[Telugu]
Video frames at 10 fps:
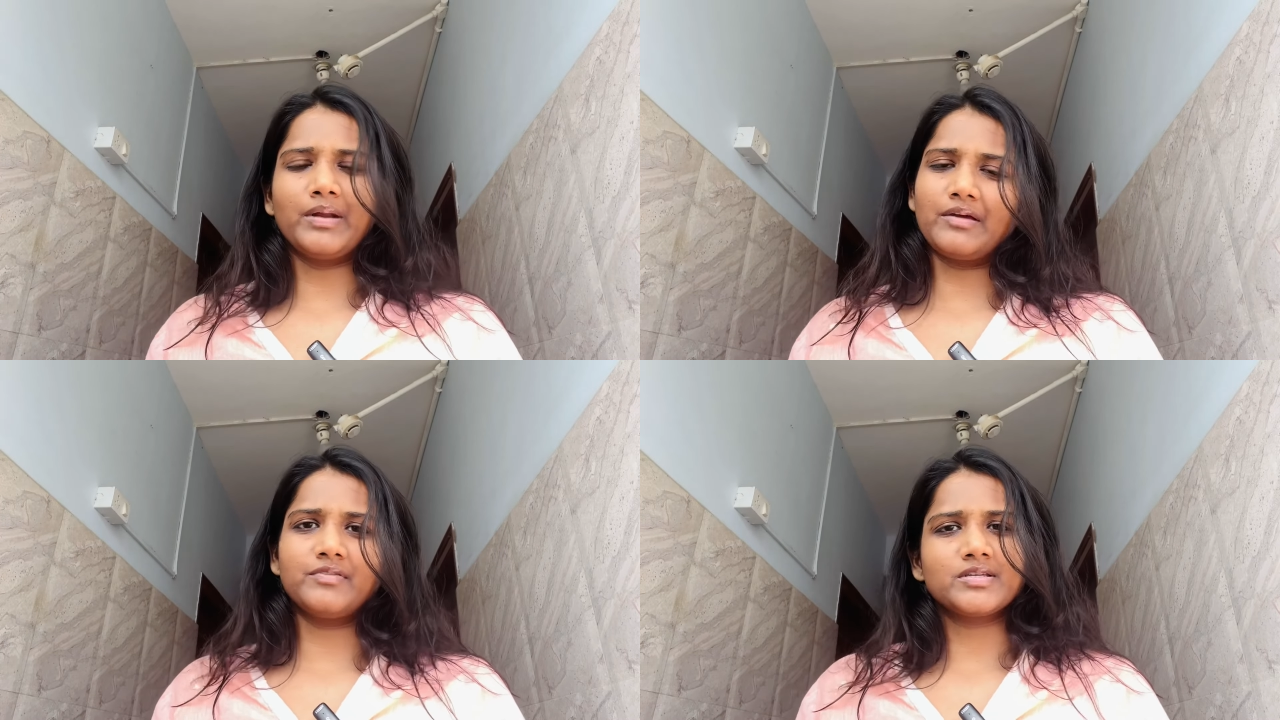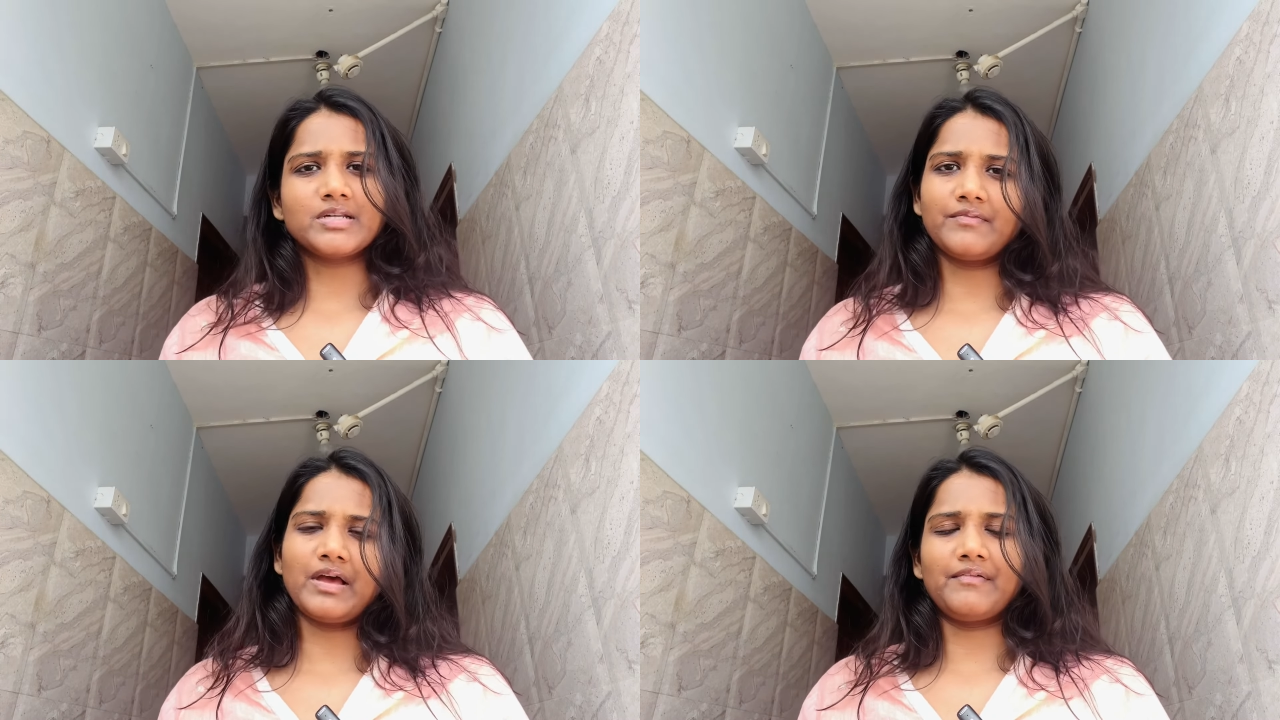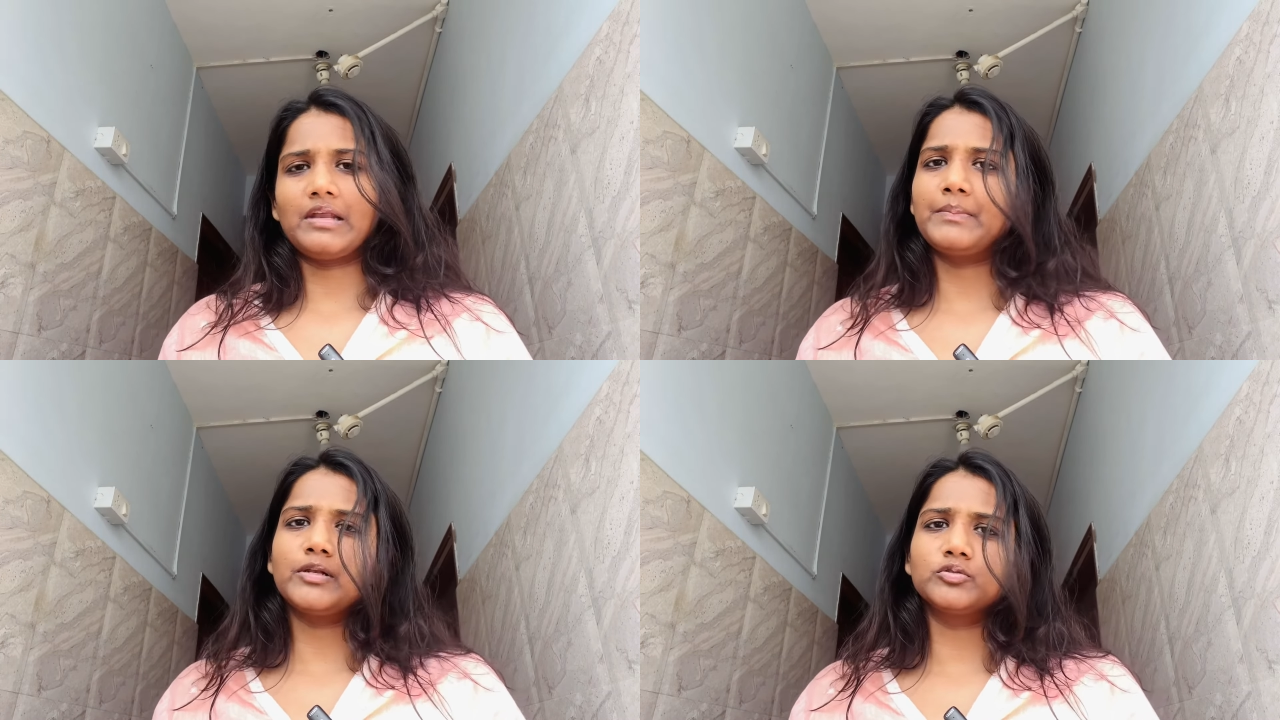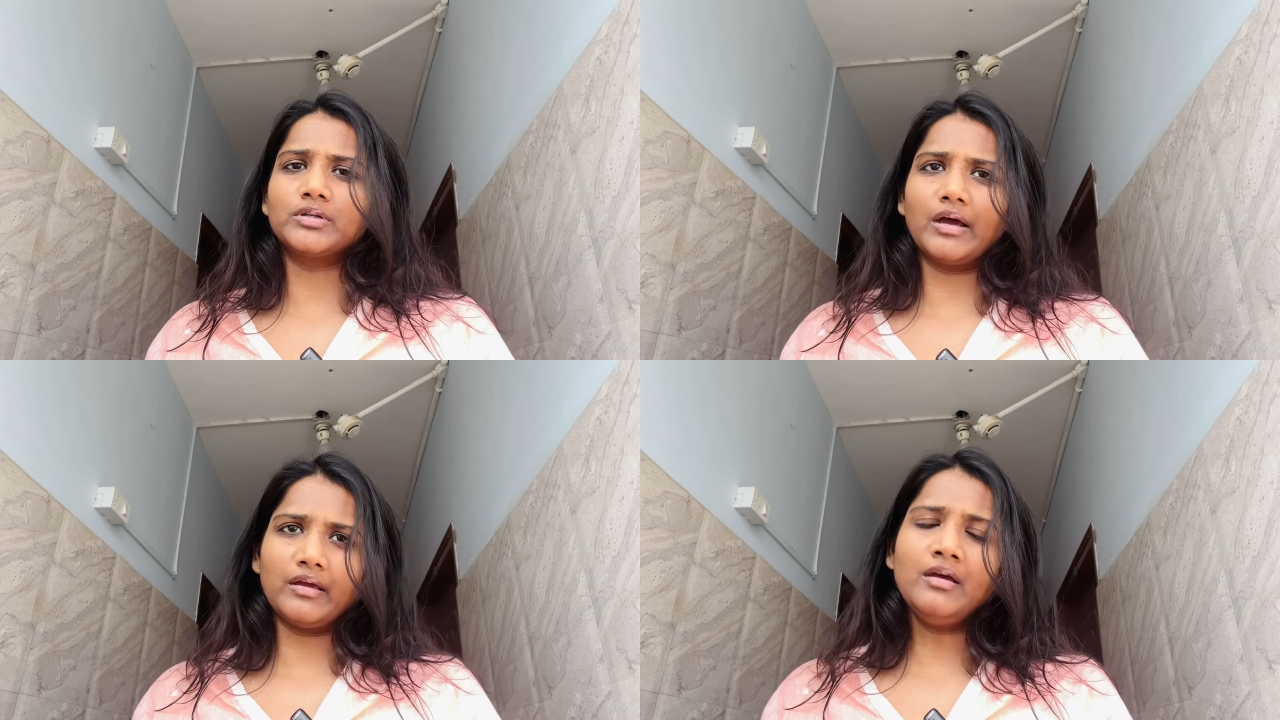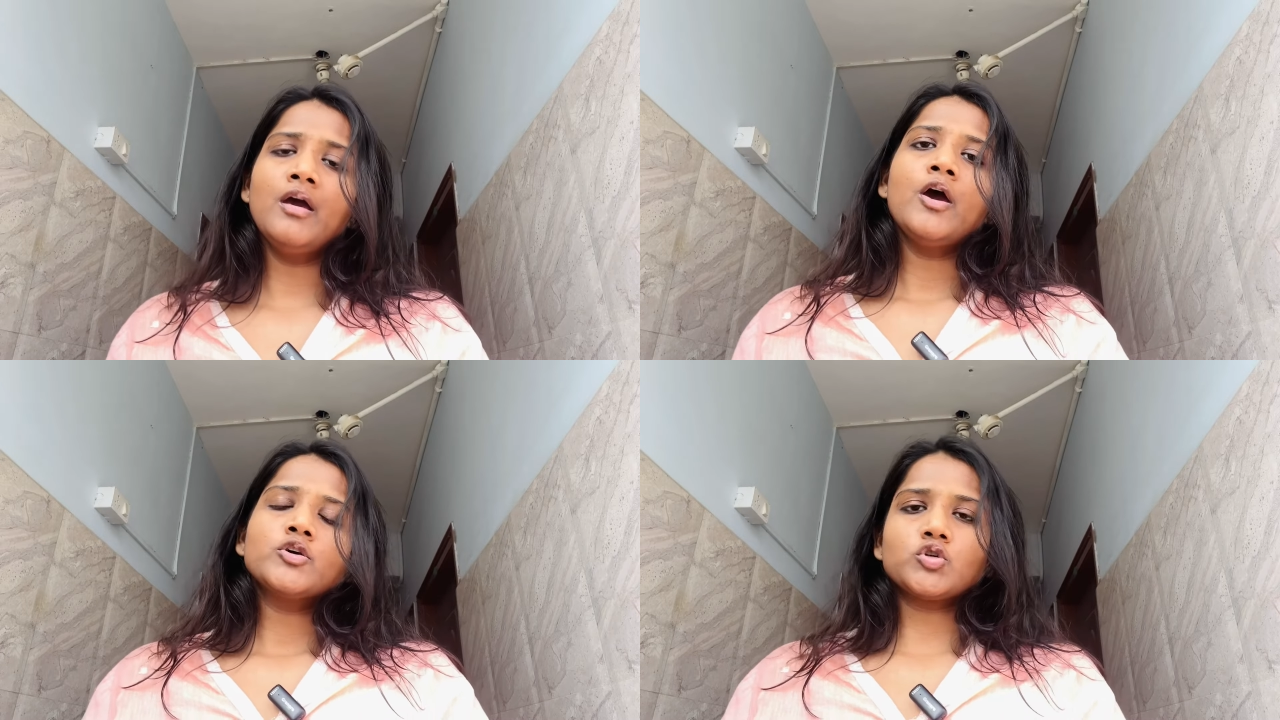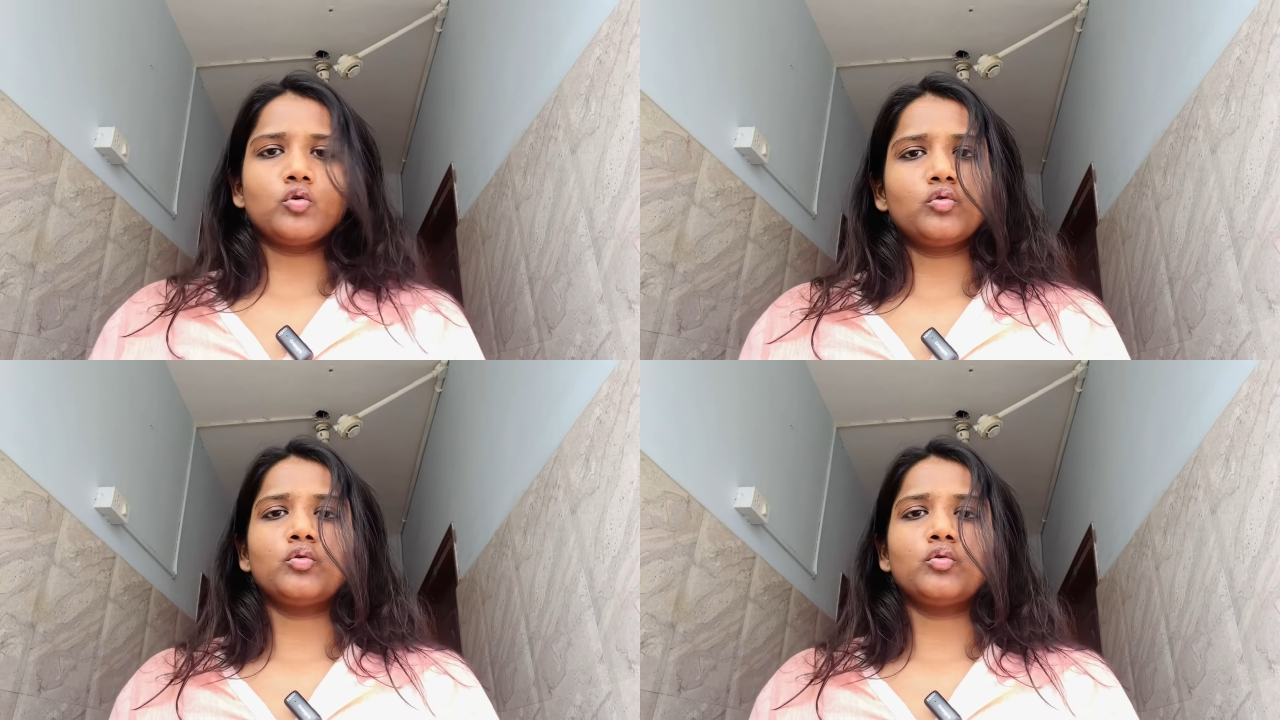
బ్రేక్ఫాస్ట్ అవి అవైలబుల్ ఉంటాయి సో